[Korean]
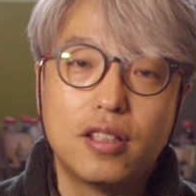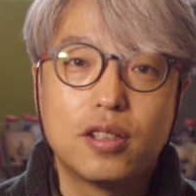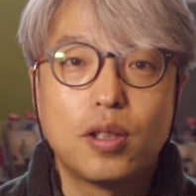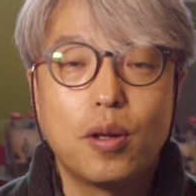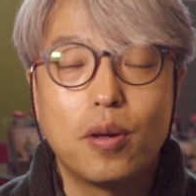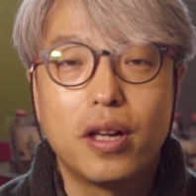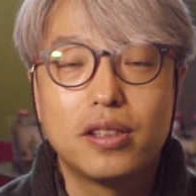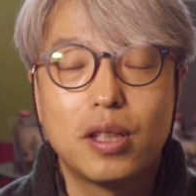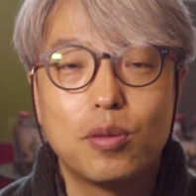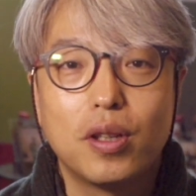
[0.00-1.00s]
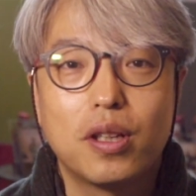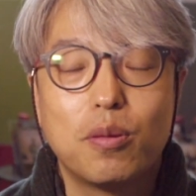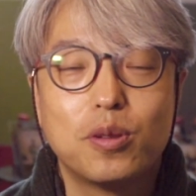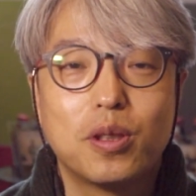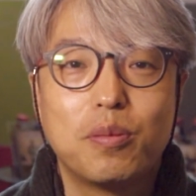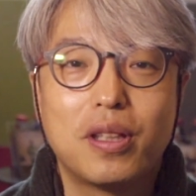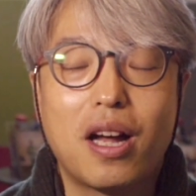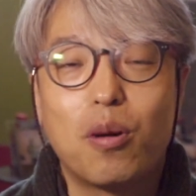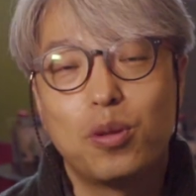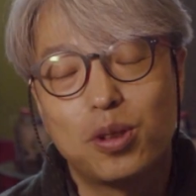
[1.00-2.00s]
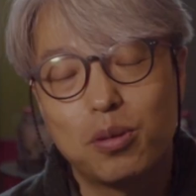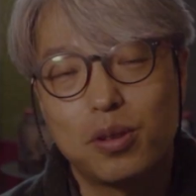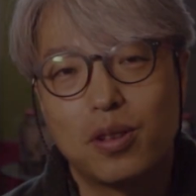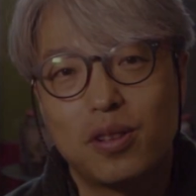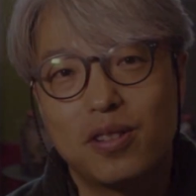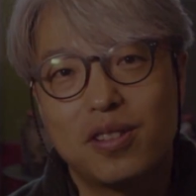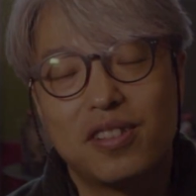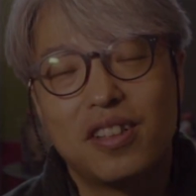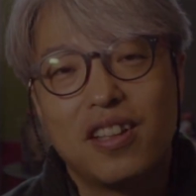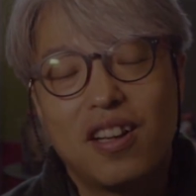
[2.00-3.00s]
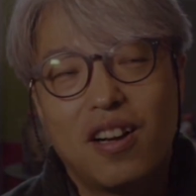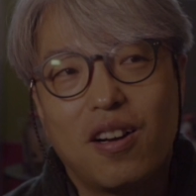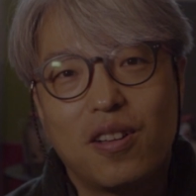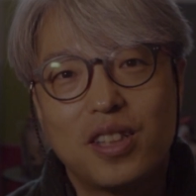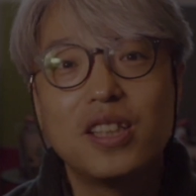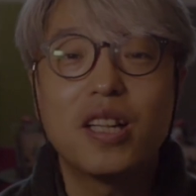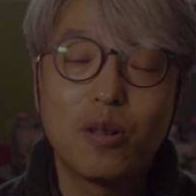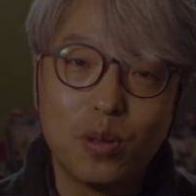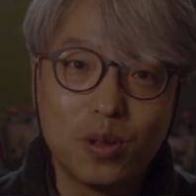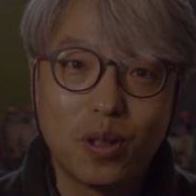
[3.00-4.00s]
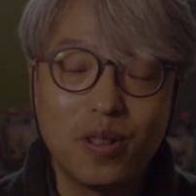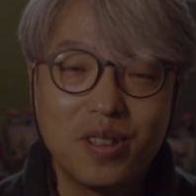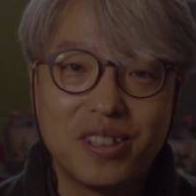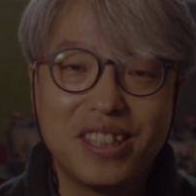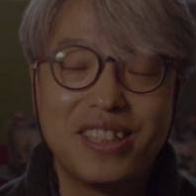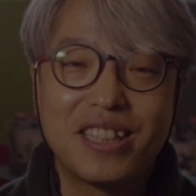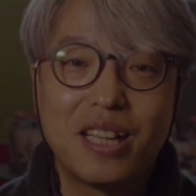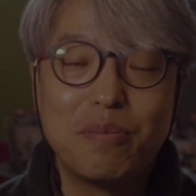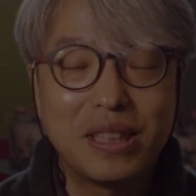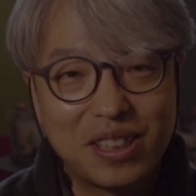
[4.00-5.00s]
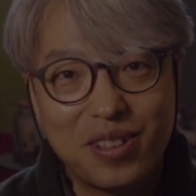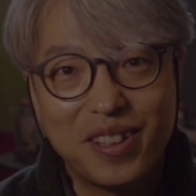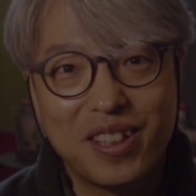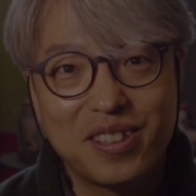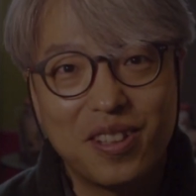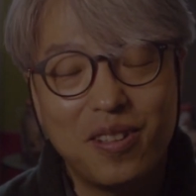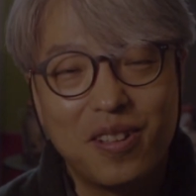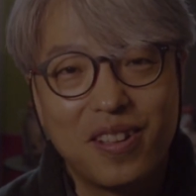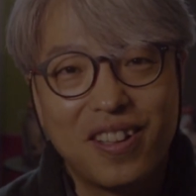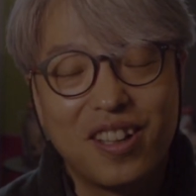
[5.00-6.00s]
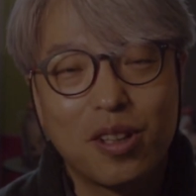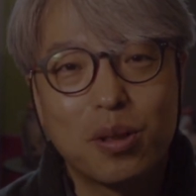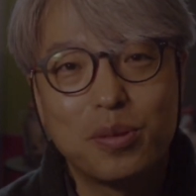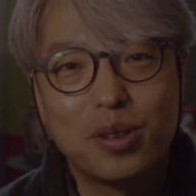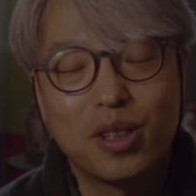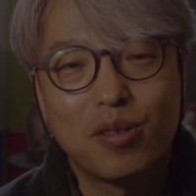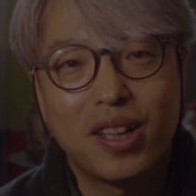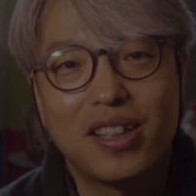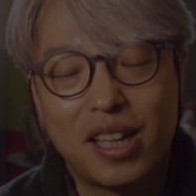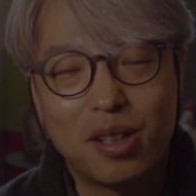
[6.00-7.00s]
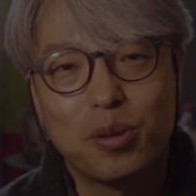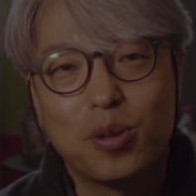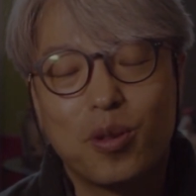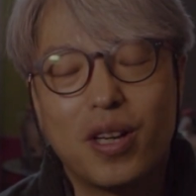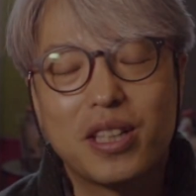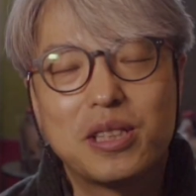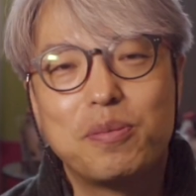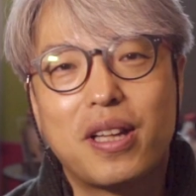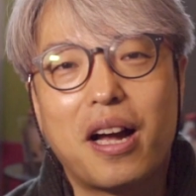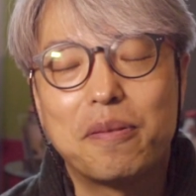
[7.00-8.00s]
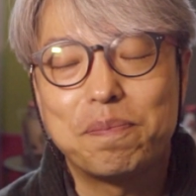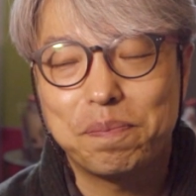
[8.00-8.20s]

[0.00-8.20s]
안녕하세요, L사운드의 김용철입니다. 오늘서부터는 디지털 콘솔, 디지털 믹서에 대해서 여러분들과 나눠보도록 하겠습니다.